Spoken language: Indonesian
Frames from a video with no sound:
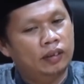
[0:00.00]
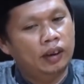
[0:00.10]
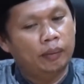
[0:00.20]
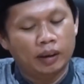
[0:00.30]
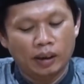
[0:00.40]

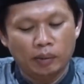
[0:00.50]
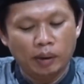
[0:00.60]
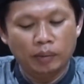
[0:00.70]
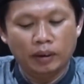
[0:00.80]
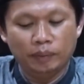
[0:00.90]
yang pertama
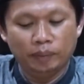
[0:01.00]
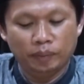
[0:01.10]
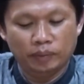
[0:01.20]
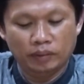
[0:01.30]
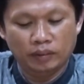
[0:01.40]
apa
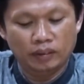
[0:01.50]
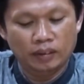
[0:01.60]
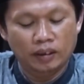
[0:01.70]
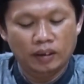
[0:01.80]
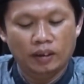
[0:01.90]

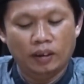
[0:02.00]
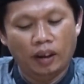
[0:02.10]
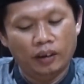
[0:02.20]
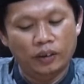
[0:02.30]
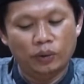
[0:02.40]

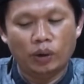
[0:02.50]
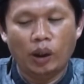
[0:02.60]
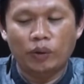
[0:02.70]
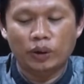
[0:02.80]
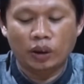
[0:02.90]
ada
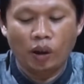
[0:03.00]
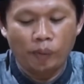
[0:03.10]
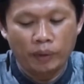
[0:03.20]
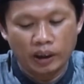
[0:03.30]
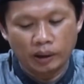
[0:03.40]
tahu
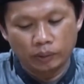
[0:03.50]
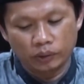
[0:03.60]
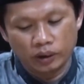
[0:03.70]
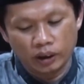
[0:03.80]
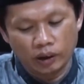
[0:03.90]
sekabehane
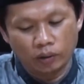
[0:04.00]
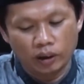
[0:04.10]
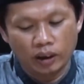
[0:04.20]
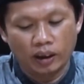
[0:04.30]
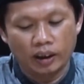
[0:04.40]
puji iku
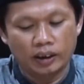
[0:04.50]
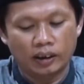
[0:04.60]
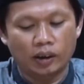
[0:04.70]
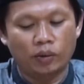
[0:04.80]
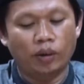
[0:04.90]
lillahi
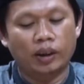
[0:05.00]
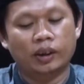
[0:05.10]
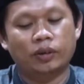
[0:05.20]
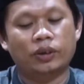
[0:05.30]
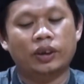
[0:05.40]

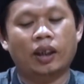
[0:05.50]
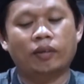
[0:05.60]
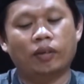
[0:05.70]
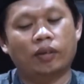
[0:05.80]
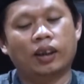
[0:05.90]
kaguwane Gusti
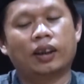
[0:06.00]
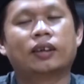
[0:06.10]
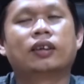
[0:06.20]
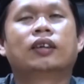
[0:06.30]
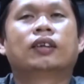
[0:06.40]
Allah lah
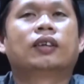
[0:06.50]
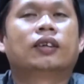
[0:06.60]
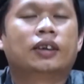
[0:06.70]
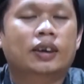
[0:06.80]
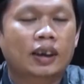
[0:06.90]

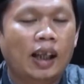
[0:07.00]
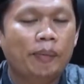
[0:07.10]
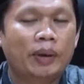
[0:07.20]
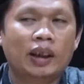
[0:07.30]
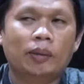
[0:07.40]

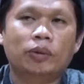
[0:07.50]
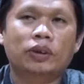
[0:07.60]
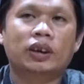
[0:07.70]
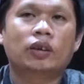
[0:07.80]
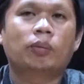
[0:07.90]
sekabehane
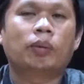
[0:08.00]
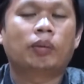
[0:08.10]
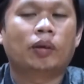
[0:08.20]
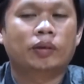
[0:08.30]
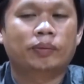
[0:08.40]
puji no
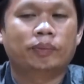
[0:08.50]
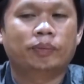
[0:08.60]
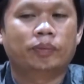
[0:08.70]
mawon